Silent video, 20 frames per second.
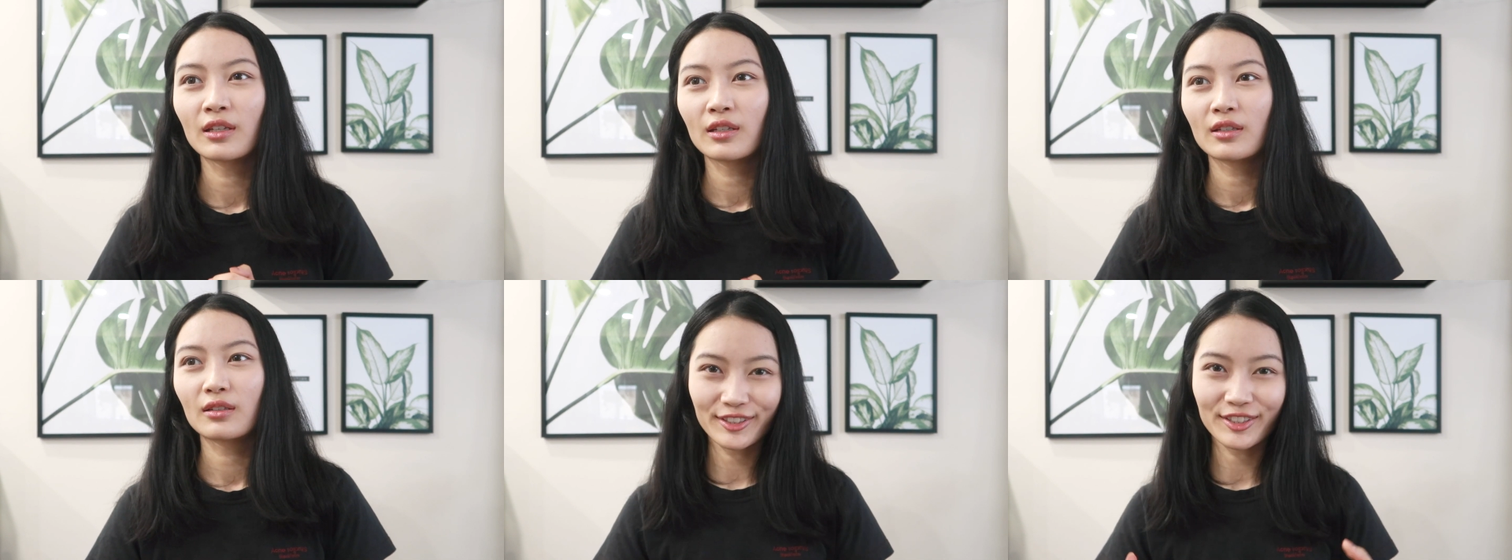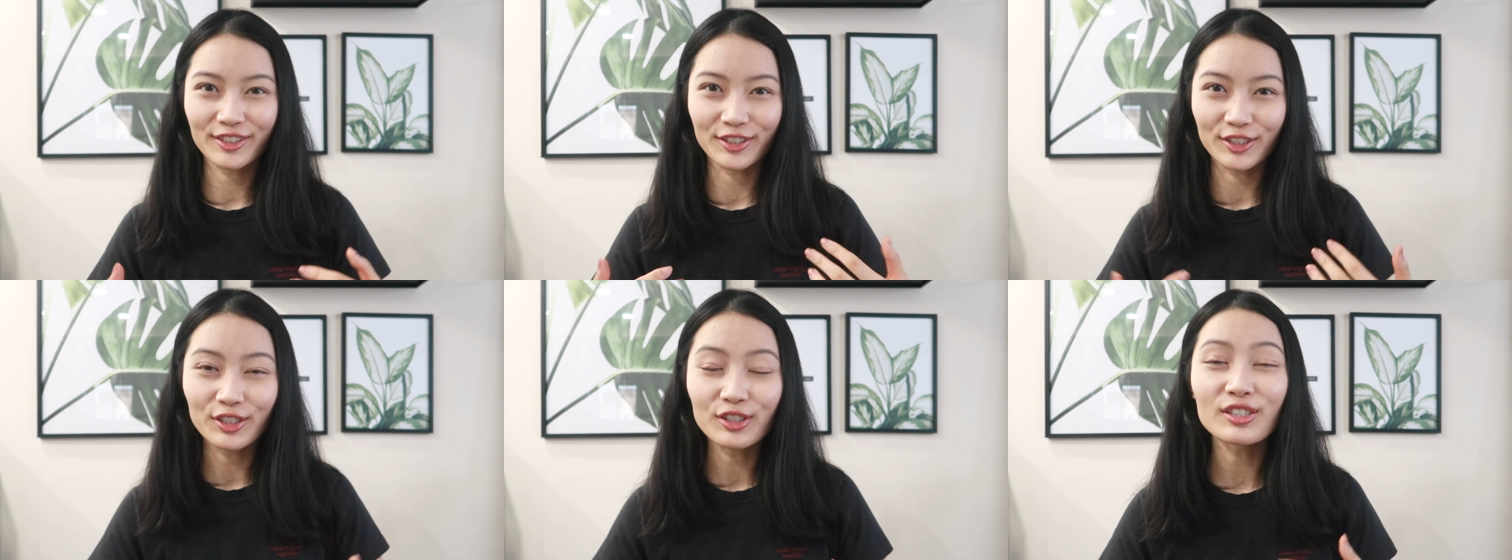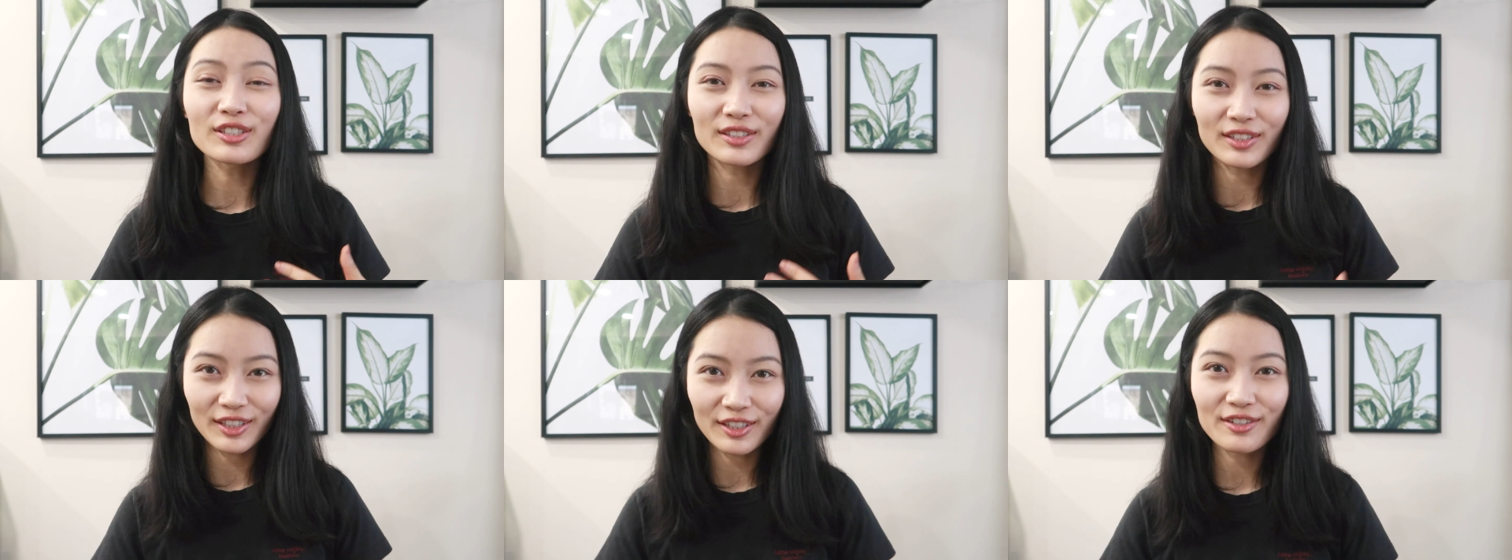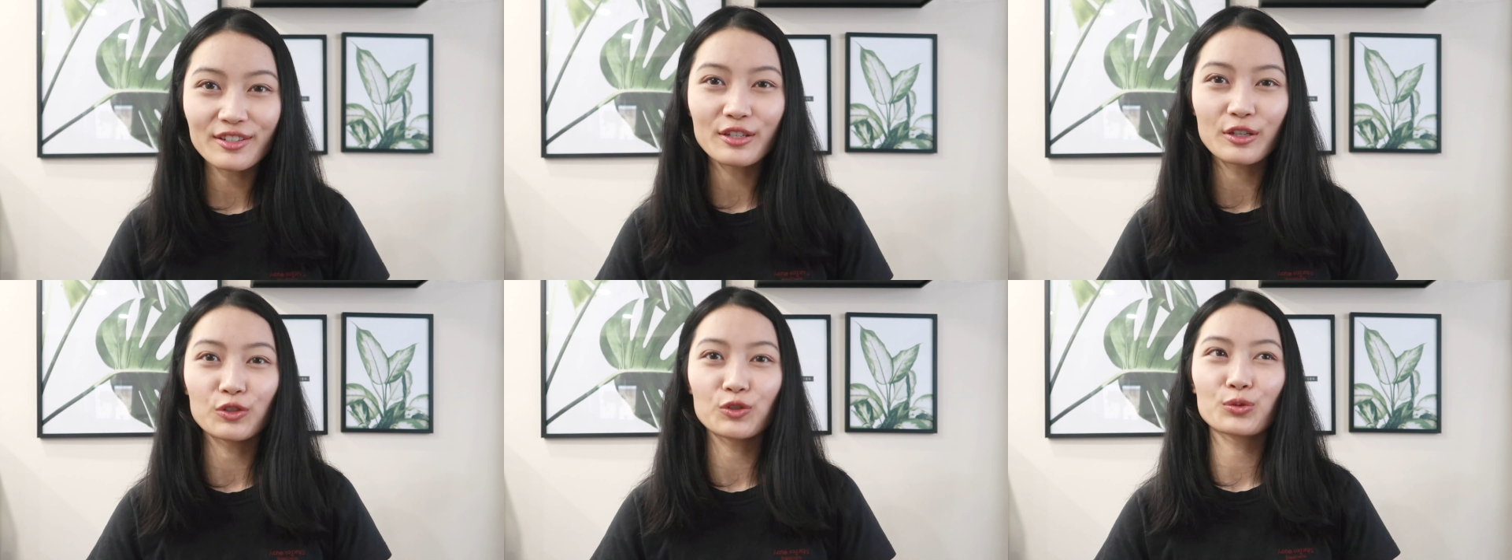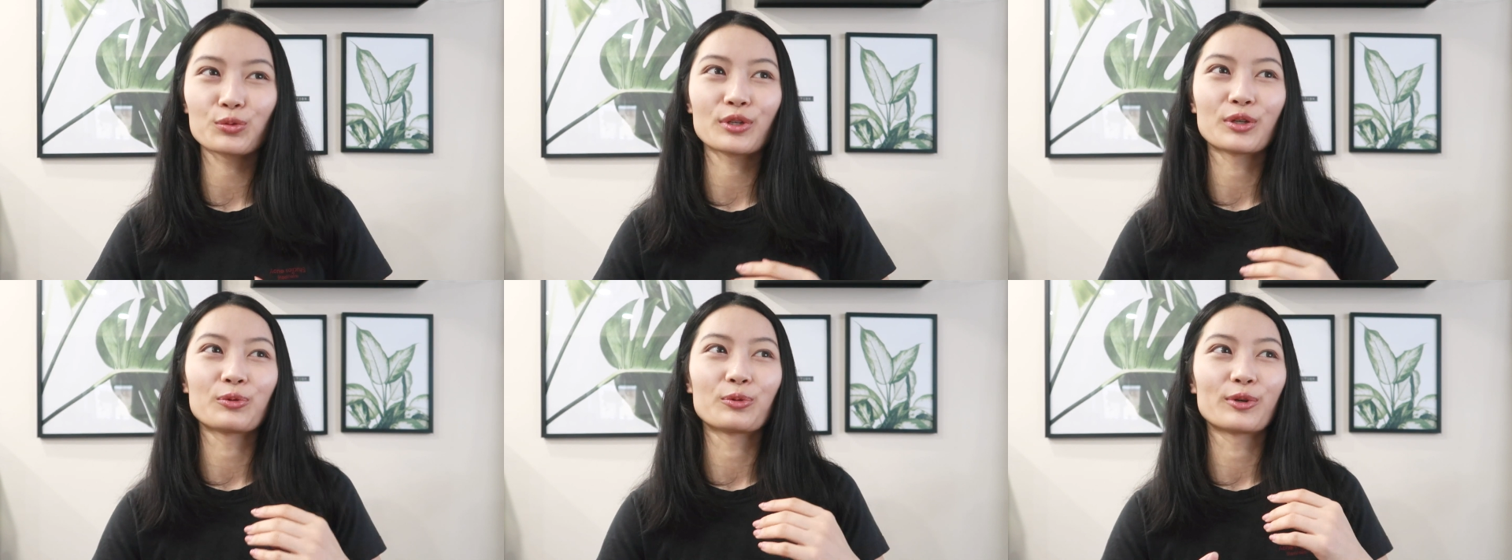时至今日，就
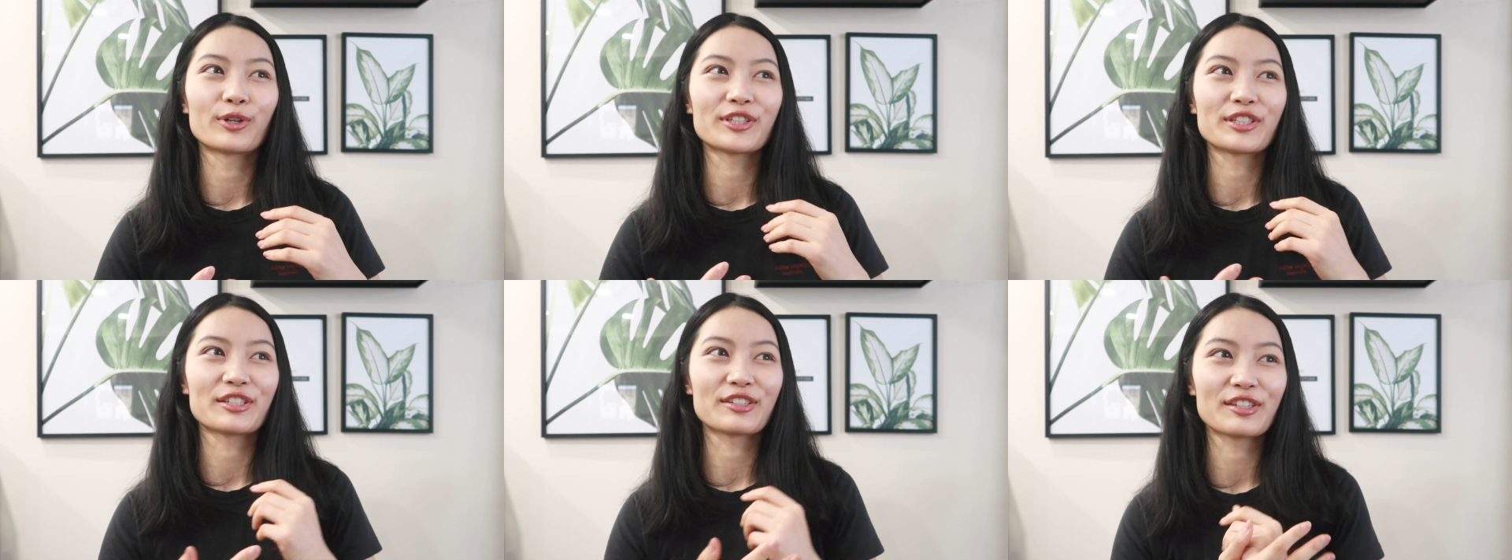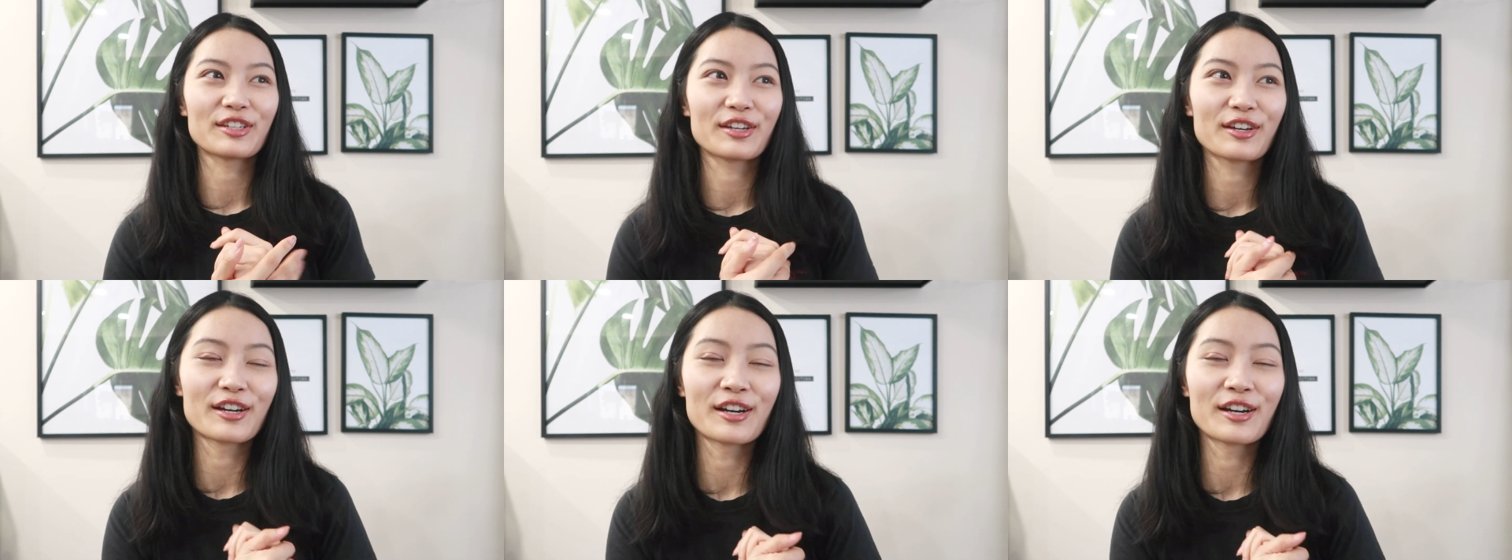算我已经